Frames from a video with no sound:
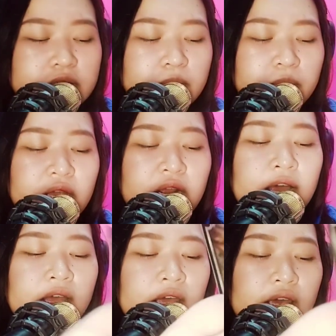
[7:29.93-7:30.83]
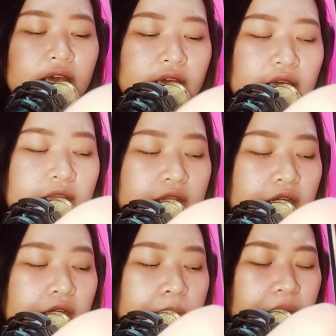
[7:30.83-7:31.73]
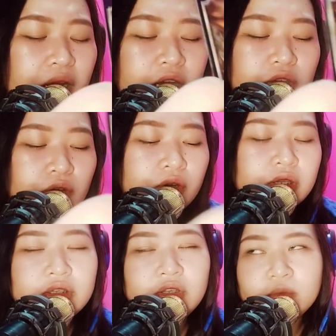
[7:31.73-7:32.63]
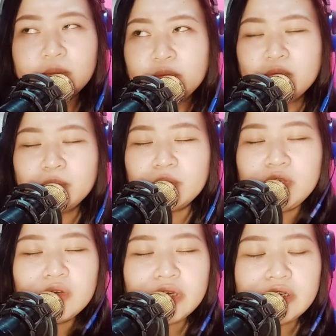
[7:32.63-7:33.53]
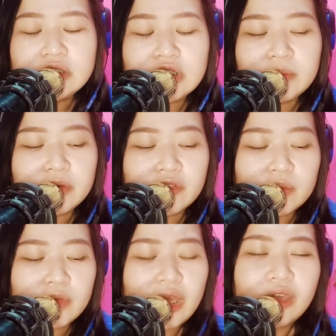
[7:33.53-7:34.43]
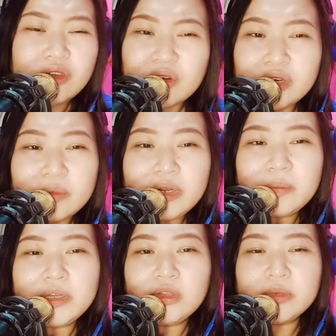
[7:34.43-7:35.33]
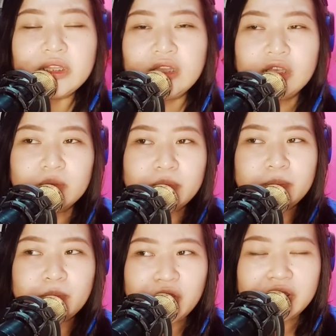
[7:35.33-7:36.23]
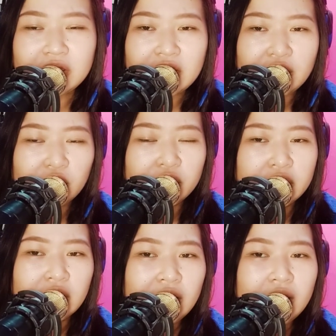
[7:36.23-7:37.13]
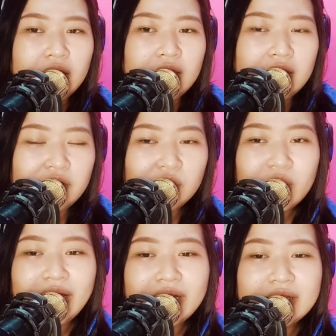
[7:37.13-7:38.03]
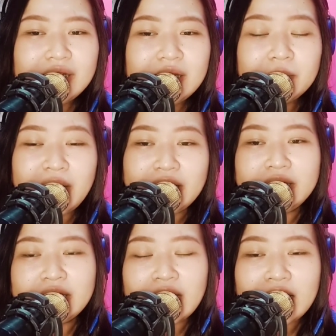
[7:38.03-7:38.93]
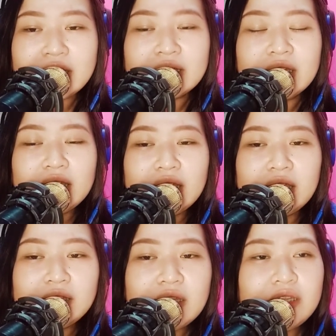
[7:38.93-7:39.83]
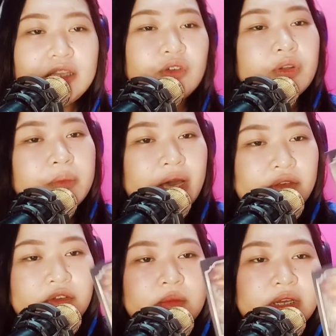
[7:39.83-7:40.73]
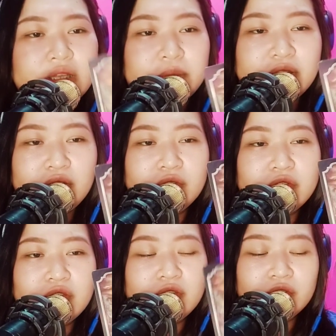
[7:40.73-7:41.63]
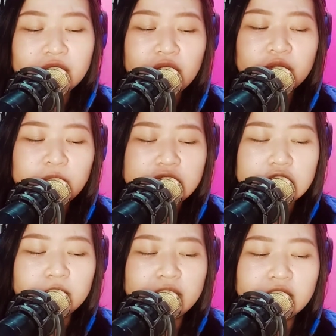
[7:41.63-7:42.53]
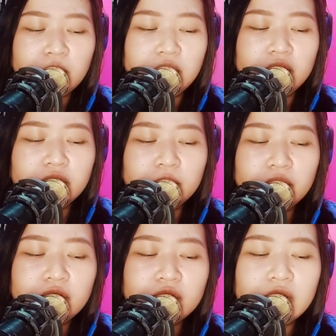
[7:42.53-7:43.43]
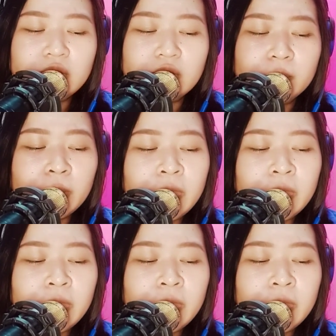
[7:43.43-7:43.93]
sa pera. And uh, parang ayoko, yung, yung energy ng person mo, ayoko naman na pag dumating na yung point na yon is wala na talagang balikan. And then, hindi ko na maayos yung mga dapat ayusin dito. So, as much as possible, itong person nito,